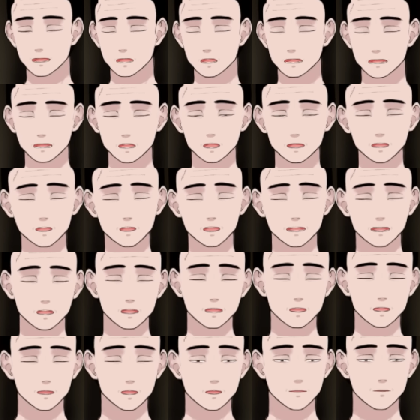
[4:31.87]
出し方っ
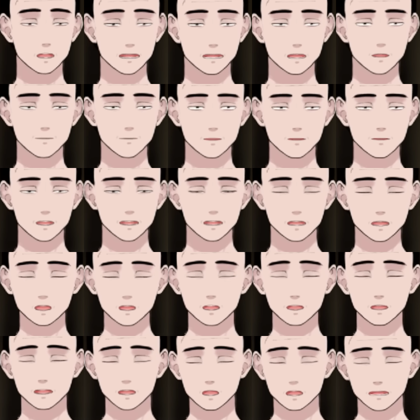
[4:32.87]
ていうのはある。そういうこと
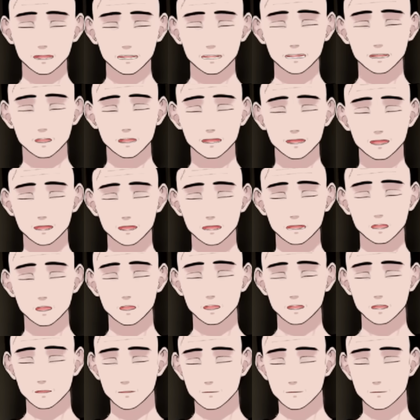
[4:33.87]
を全く考えてない。